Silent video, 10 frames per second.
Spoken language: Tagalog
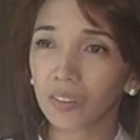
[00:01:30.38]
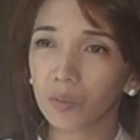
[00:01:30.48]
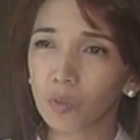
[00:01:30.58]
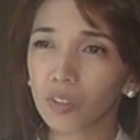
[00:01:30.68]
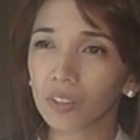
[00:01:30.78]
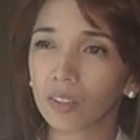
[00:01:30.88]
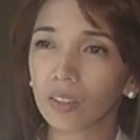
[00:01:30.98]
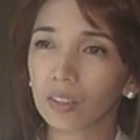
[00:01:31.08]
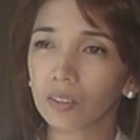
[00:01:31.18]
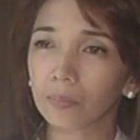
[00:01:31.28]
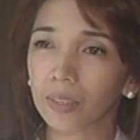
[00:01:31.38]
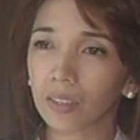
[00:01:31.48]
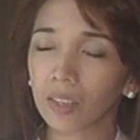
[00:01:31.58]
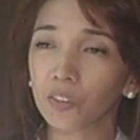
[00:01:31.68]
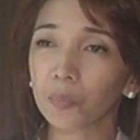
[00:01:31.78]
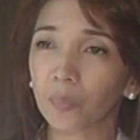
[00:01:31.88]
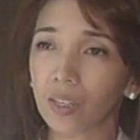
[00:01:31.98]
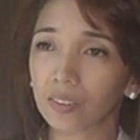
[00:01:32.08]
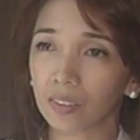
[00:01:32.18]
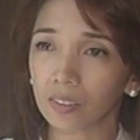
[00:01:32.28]
emotional burden ng
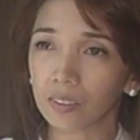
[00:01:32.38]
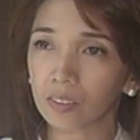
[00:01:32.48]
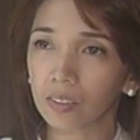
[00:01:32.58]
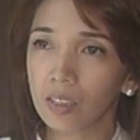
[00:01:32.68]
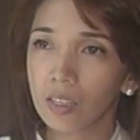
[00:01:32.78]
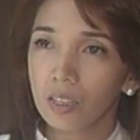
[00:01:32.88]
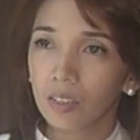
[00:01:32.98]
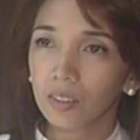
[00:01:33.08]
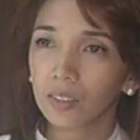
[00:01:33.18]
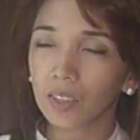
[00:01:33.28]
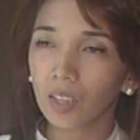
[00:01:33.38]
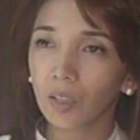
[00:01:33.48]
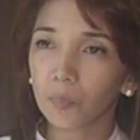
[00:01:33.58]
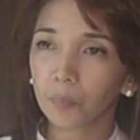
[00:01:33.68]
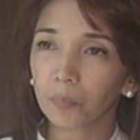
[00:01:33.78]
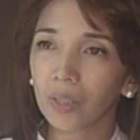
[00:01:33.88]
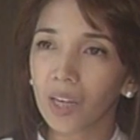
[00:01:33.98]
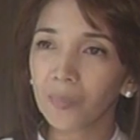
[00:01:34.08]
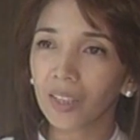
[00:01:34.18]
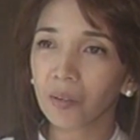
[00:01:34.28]
process, kasi
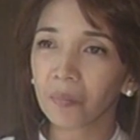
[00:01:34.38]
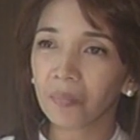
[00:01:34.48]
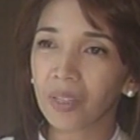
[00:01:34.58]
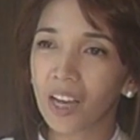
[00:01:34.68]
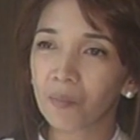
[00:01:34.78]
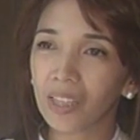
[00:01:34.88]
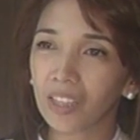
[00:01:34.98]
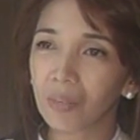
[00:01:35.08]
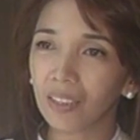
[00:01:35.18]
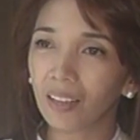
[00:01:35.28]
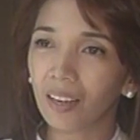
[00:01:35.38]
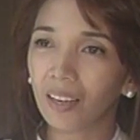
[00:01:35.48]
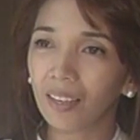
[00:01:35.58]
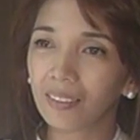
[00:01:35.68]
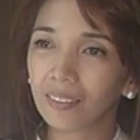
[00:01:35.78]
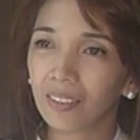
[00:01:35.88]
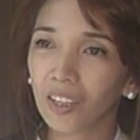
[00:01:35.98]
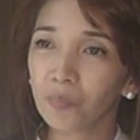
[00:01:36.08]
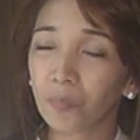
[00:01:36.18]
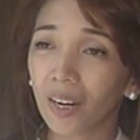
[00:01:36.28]
marami kang binabalik-balikan
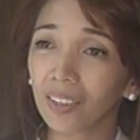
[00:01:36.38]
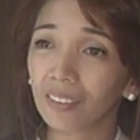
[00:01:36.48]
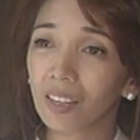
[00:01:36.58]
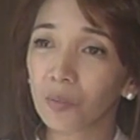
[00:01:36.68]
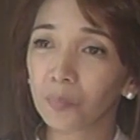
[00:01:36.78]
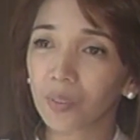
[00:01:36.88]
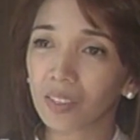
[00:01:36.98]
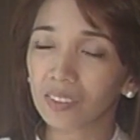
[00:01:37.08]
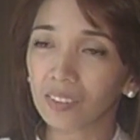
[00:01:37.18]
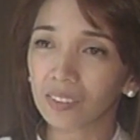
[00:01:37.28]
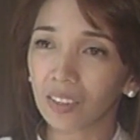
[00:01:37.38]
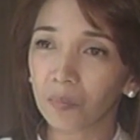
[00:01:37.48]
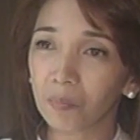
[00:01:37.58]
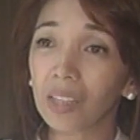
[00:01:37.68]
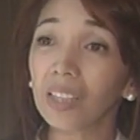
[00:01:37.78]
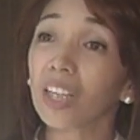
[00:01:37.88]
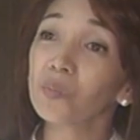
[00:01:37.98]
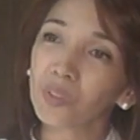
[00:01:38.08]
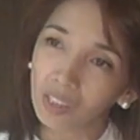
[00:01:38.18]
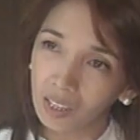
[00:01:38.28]
and part ng process eh,
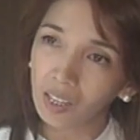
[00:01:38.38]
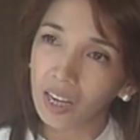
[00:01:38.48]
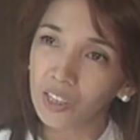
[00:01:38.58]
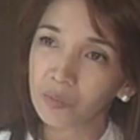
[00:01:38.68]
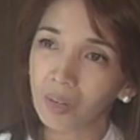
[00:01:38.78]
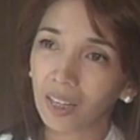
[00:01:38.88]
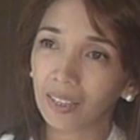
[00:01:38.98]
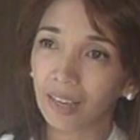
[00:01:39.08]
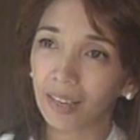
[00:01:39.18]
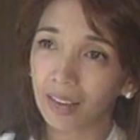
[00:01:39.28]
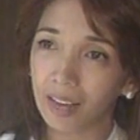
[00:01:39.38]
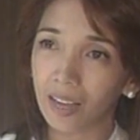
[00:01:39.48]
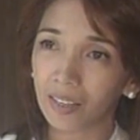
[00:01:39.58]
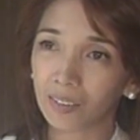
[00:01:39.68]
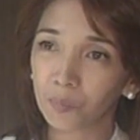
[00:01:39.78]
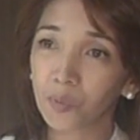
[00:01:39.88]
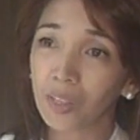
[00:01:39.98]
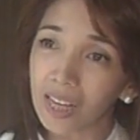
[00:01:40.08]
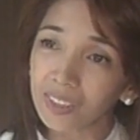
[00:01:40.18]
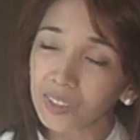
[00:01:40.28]
balikan mo talaga yung mga nakaraan
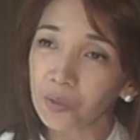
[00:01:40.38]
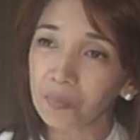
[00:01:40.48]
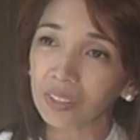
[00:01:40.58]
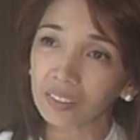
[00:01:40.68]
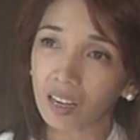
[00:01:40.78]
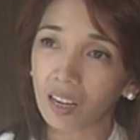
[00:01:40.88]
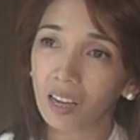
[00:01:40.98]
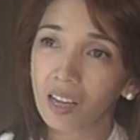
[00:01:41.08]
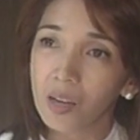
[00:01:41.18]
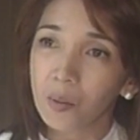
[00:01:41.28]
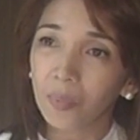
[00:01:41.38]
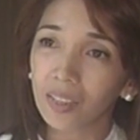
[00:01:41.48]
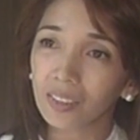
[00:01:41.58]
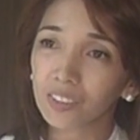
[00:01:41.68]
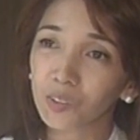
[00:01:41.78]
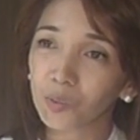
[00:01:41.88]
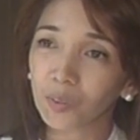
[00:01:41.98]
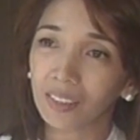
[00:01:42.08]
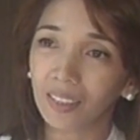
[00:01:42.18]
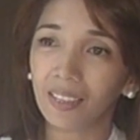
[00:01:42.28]
mula sa umpisa. Parang
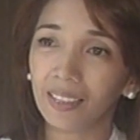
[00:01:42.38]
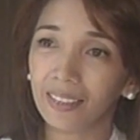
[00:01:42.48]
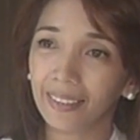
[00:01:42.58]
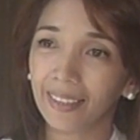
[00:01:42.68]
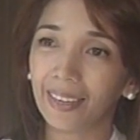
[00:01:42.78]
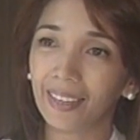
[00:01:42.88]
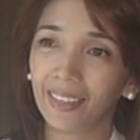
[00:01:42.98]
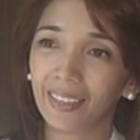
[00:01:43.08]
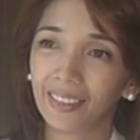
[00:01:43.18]
nagsistorytelling ka eh.